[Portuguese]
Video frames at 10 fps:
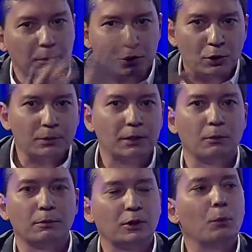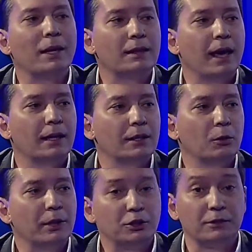pessoal precisa ter uma ideia de,
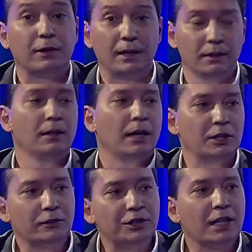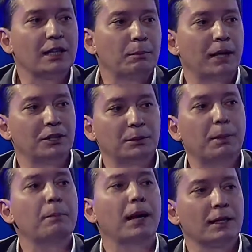realmente que vai, a gente vai chegar na parte de
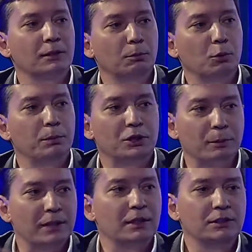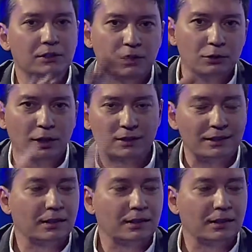preparação para o pitch, mas antes disso, essas